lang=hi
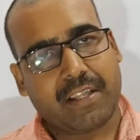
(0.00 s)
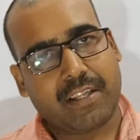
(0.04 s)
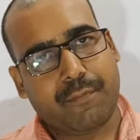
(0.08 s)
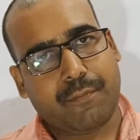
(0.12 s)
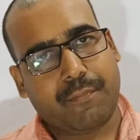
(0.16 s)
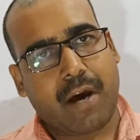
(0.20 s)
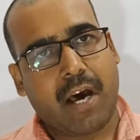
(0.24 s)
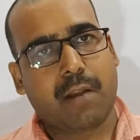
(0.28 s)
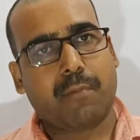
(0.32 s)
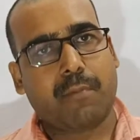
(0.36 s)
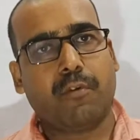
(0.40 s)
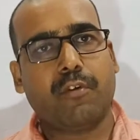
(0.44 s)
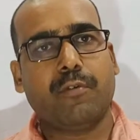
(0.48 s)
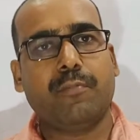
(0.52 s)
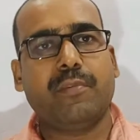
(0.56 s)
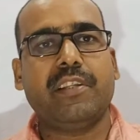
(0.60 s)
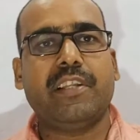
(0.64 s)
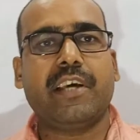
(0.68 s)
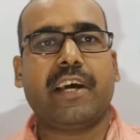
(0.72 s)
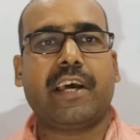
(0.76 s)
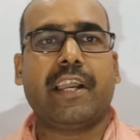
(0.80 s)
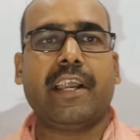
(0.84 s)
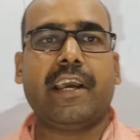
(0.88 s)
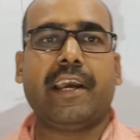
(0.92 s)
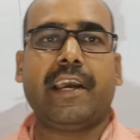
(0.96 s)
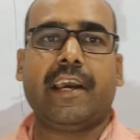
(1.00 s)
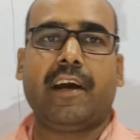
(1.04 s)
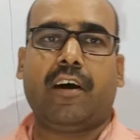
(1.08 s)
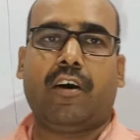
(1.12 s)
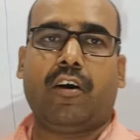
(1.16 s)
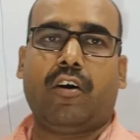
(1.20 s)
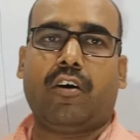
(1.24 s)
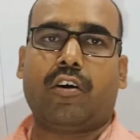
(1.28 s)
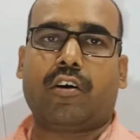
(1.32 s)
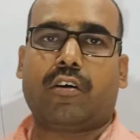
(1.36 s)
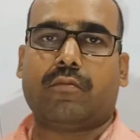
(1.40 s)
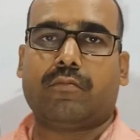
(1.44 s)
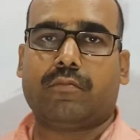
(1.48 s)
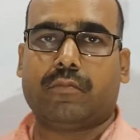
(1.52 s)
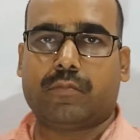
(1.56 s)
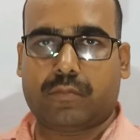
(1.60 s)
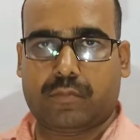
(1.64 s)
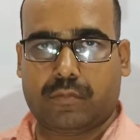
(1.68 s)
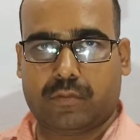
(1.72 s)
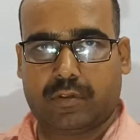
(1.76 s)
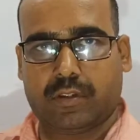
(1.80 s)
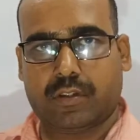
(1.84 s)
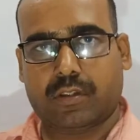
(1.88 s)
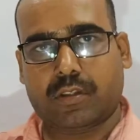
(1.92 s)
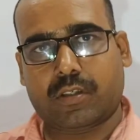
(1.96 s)
पादप हार्मोन भी देख लेंगे और
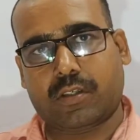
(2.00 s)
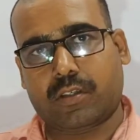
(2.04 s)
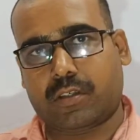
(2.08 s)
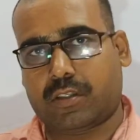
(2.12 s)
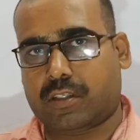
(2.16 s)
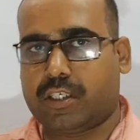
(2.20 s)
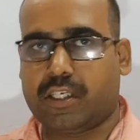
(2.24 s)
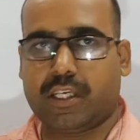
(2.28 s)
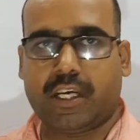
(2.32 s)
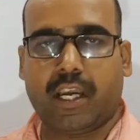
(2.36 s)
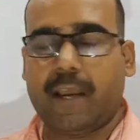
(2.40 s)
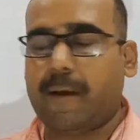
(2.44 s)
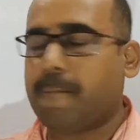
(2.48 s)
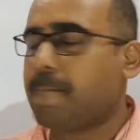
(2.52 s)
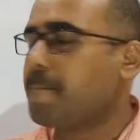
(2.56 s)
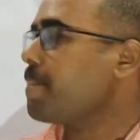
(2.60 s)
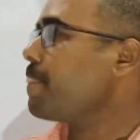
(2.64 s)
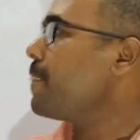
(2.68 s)
ठीक है